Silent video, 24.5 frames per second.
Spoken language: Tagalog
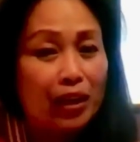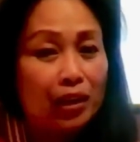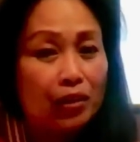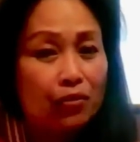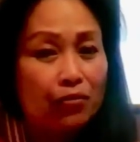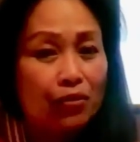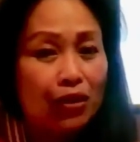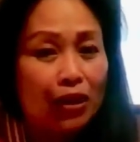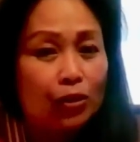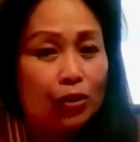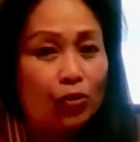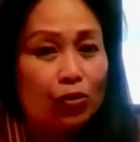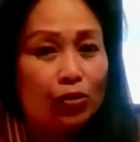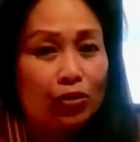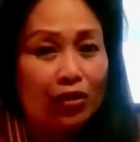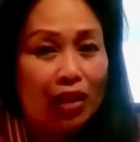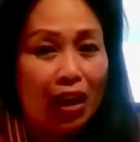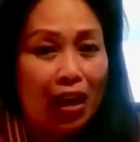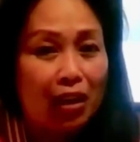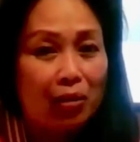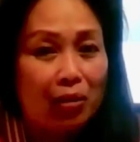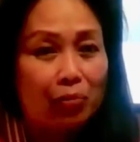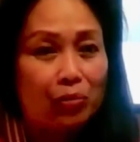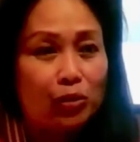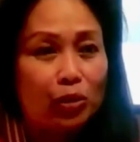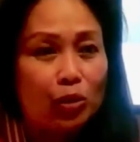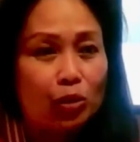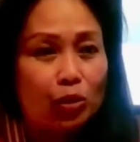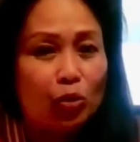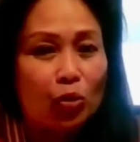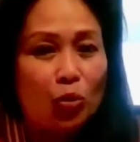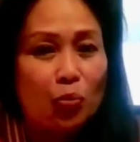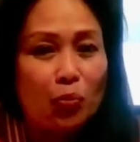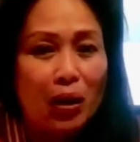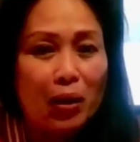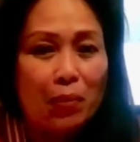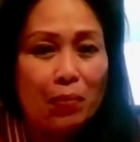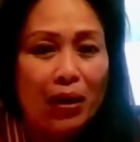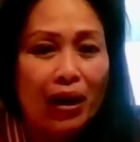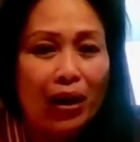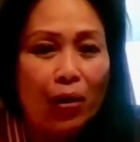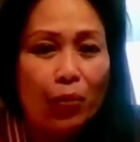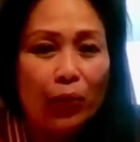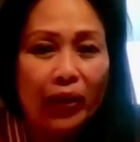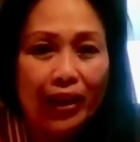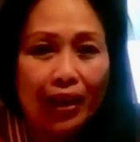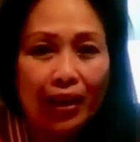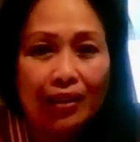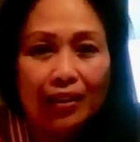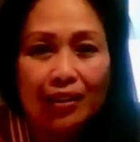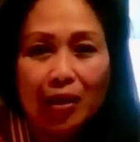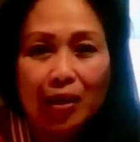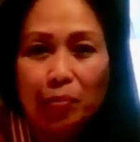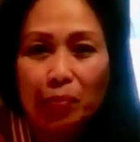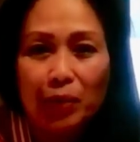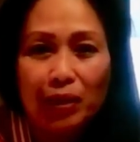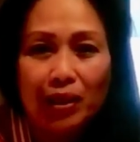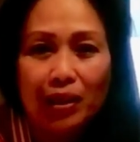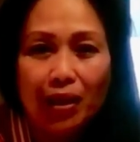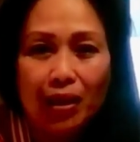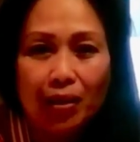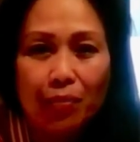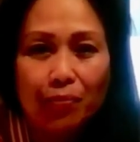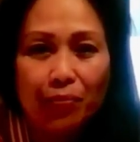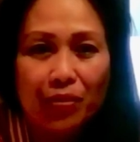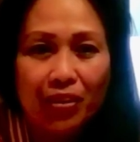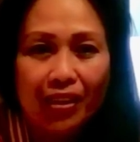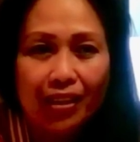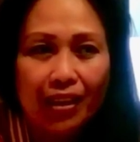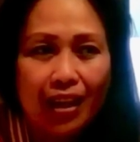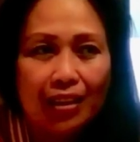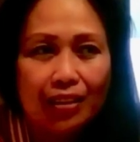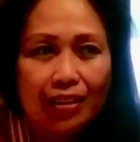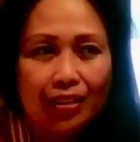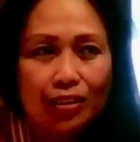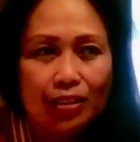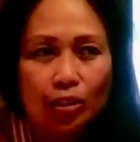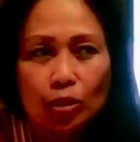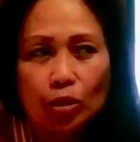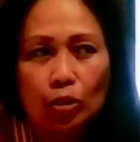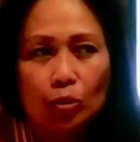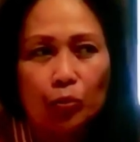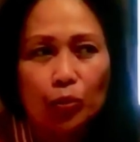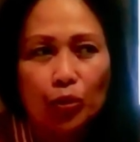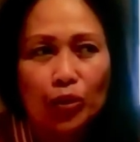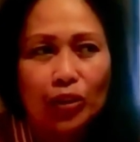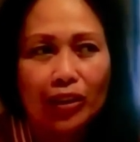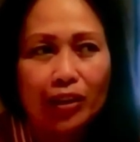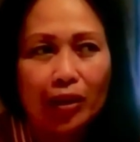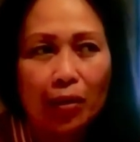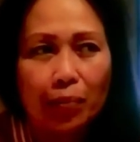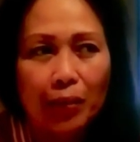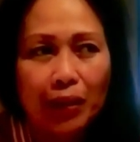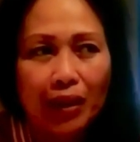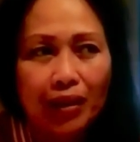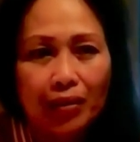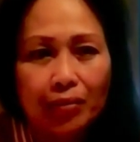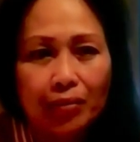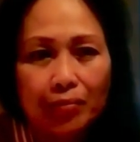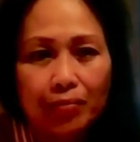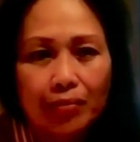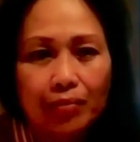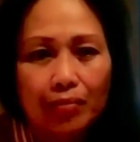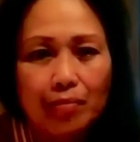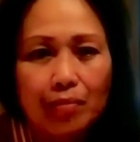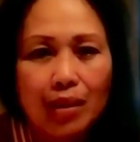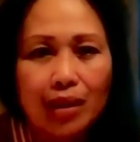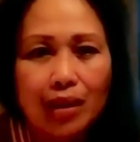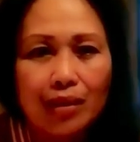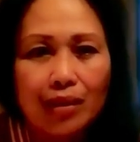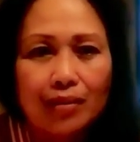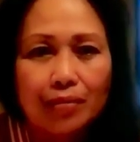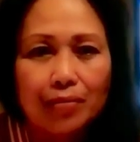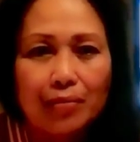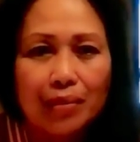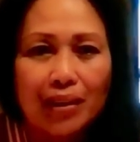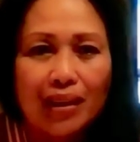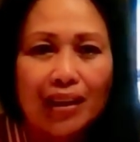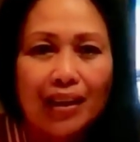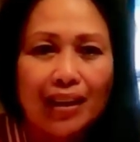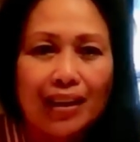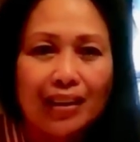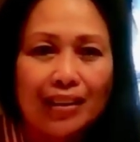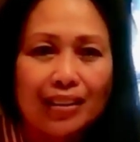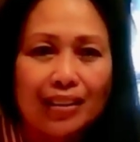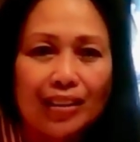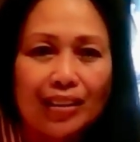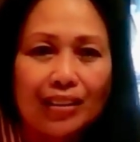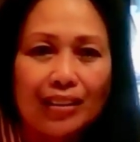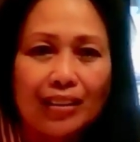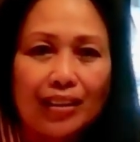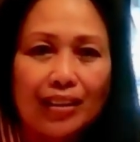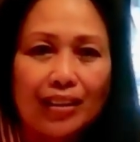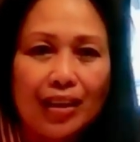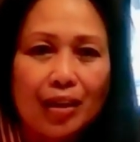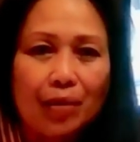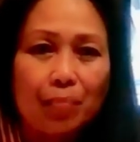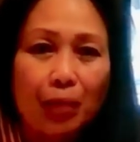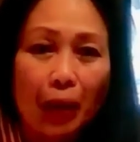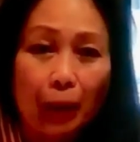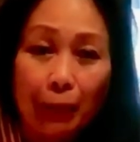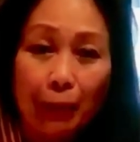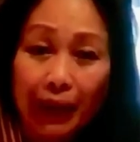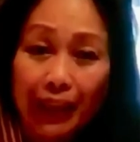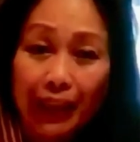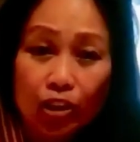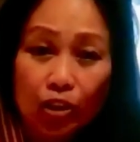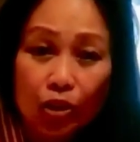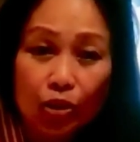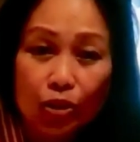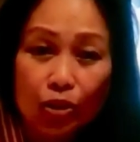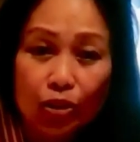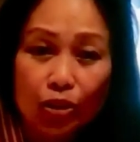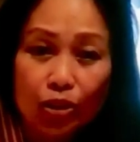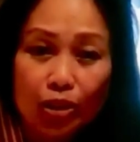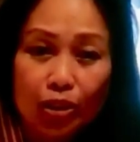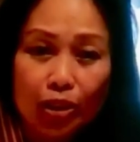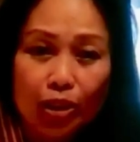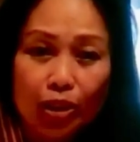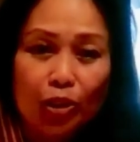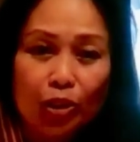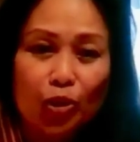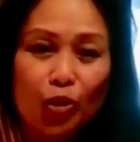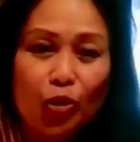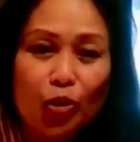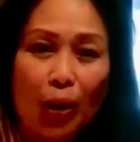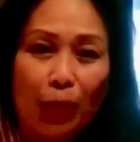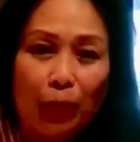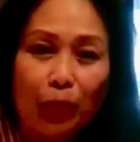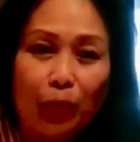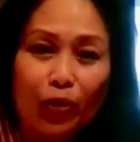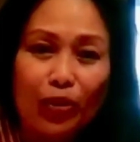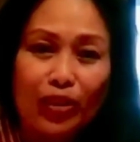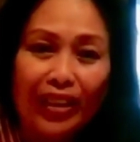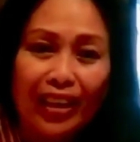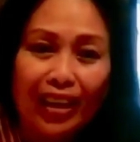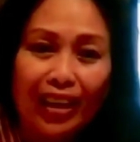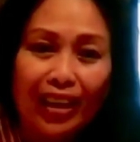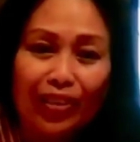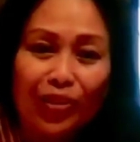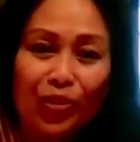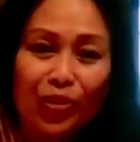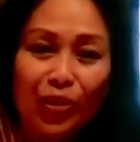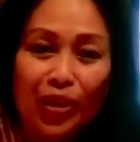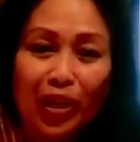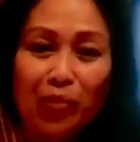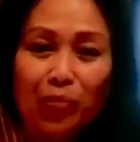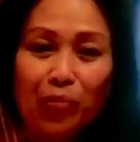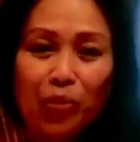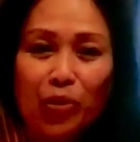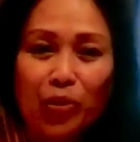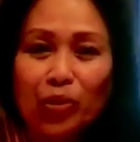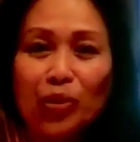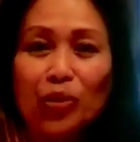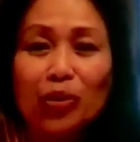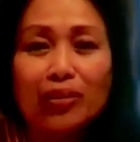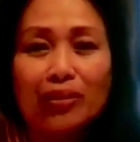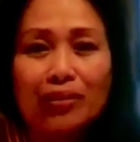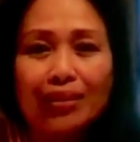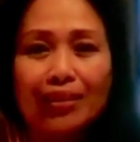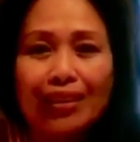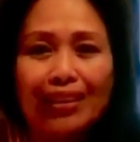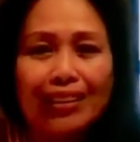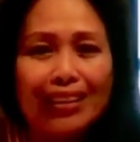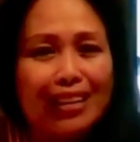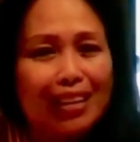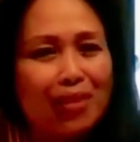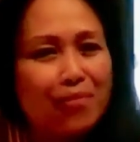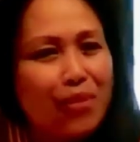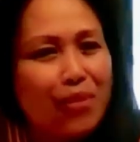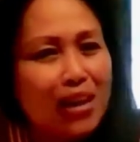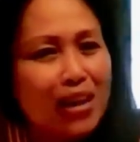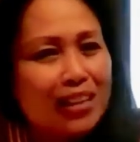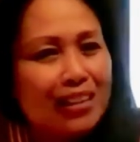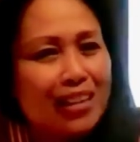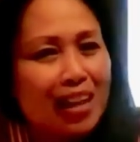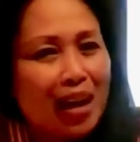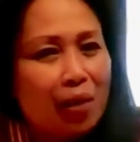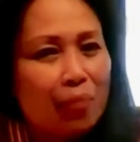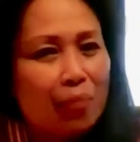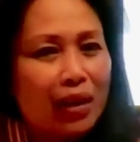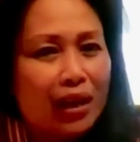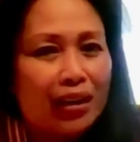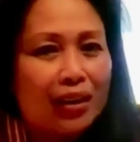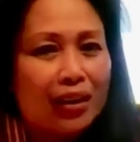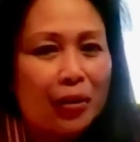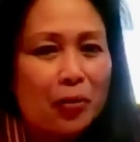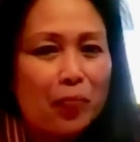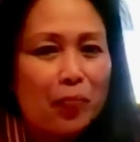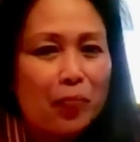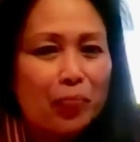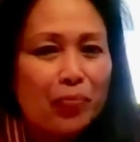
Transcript: Dinidivide ko yung time. So, kung may mga weekend kami na vacant, so pwede kaming mag, mag, mag-video. So, upload ng kuya mo. Yun, i-divide namin.